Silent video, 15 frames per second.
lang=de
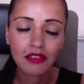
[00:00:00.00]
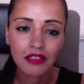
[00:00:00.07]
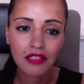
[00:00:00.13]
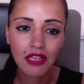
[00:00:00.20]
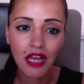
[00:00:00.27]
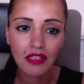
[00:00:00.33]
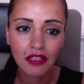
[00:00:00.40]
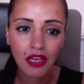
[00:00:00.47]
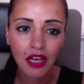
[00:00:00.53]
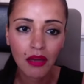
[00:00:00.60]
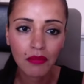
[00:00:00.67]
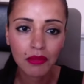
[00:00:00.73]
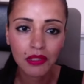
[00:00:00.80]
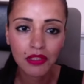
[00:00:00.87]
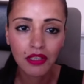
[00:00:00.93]
gesagt
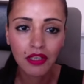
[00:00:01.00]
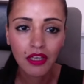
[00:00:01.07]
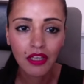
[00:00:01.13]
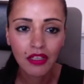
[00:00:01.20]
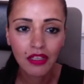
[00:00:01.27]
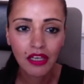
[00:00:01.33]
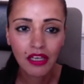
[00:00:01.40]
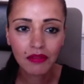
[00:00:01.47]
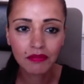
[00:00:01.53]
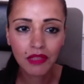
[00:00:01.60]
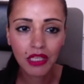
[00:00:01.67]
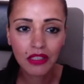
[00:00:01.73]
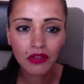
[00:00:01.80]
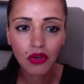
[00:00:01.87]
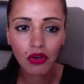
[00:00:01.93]
habe, ähm,
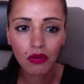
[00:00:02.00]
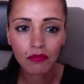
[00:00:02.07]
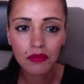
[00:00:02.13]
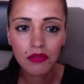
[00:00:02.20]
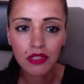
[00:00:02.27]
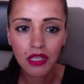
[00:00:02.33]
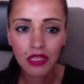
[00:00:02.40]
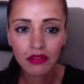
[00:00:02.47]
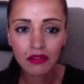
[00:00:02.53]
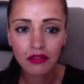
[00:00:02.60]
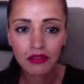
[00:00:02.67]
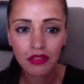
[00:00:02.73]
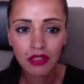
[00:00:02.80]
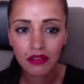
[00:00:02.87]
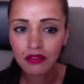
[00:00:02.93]
dann kommt,
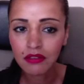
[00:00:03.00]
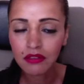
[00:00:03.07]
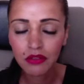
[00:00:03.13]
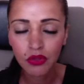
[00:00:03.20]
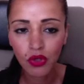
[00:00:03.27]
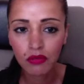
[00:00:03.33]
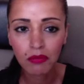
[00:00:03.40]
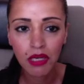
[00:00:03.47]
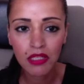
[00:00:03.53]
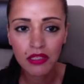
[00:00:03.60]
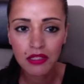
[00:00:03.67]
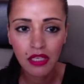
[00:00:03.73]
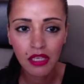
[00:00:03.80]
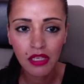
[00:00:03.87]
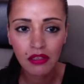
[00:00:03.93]
dann, dann können mal
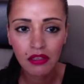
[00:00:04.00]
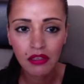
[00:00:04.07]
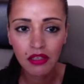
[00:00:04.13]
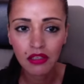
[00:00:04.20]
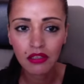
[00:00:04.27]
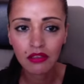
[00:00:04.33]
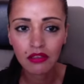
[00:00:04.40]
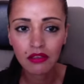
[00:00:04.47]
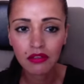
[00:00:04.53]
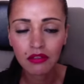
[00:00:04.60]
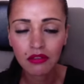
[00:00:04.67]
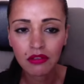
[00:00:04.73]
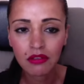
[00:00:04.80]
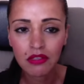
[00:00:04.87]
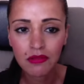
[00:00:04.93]
10,
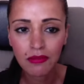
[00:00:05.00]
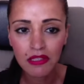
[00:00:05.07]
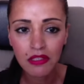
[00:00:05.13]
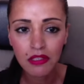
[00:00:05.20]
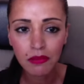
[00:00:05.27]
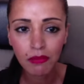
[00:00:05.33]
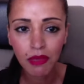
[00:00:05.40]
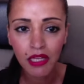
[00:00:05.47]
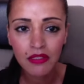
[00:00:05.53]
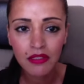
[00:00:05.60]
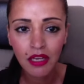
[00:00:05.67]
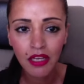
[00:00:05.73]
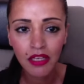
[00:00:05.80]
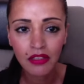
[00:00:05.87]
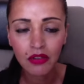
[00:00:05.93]
äh, 20 Mails
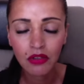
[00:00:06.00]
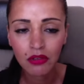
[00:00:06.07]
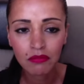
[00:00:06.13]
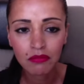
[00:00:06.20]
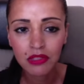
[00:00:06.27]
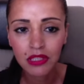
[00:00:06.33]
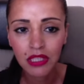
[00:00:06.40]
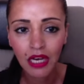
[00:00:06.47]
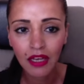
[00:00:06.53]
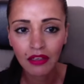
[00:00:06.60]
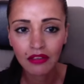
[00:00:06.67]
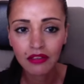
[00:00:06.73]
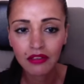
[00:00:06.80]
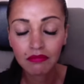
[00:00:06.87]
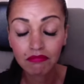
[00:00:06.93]
reinkommen, die
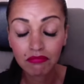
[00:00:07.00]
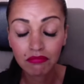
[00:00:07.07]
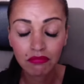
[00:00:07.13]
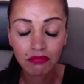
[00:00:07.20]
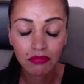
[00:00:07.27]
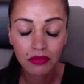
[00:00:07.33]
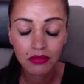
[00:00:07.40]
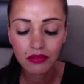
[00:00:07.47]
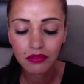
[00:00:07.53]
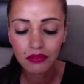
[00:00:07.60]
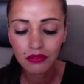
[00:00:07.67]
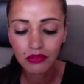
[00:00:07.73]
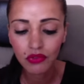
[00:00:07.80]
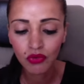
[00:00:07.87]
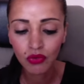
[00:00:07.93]
alle
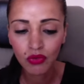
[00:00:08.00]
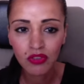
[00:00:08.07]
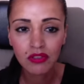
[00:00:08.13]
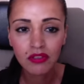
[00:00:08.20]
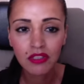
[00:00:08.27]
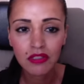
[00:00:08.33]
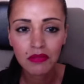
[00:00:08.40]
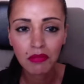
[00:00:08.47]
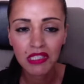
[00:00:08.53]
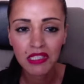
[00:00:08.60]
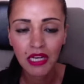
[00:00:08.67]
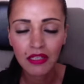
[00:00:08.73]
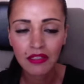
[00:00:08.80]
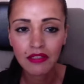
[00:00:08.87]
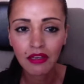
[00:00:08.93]
so sind, dass man sie
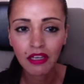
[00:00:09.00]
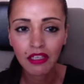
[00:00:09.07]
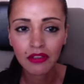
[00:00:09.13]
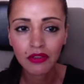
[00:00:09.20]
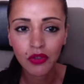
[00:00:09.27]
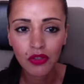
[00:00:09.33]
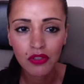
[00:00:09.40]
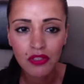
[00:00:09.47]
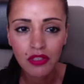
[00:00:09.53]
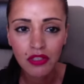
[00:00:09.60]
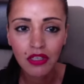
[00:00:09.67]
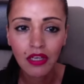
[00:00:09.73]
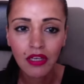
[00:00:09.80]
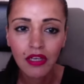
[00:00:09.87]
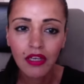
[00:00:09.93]
anzeigen könnte.